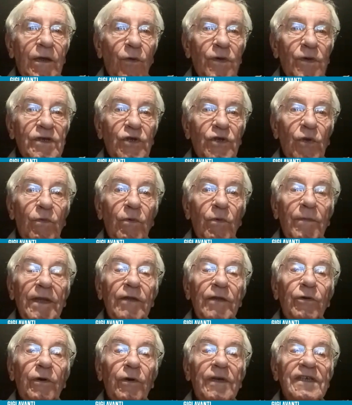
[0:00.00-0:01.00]
questo
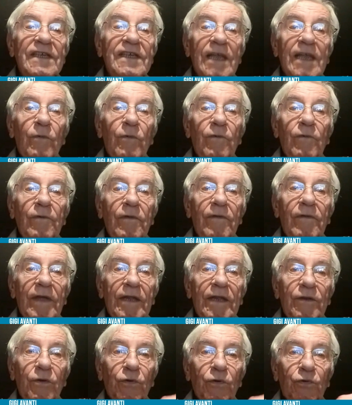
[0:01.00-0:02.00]
momento che stiamo
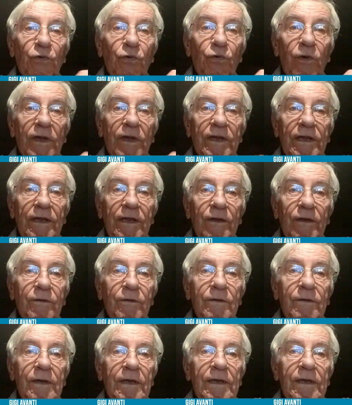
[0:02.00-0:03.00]
vivendo tu ed
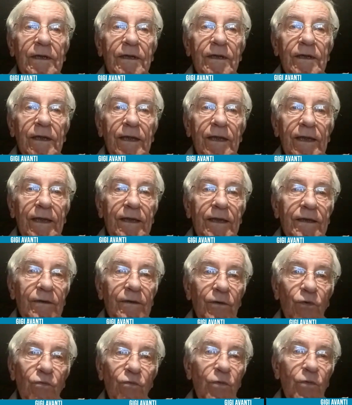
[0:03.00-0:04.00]
io è
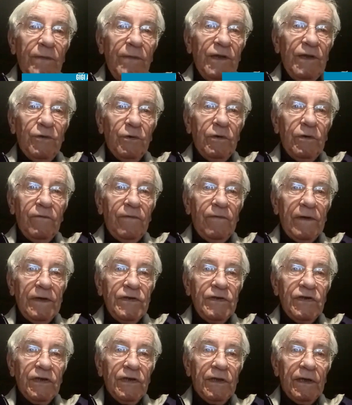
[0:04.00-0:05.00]
un momento di
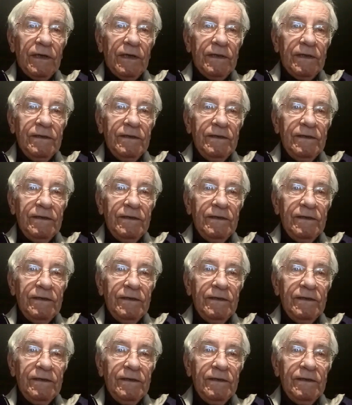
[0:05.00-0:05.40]
felicità,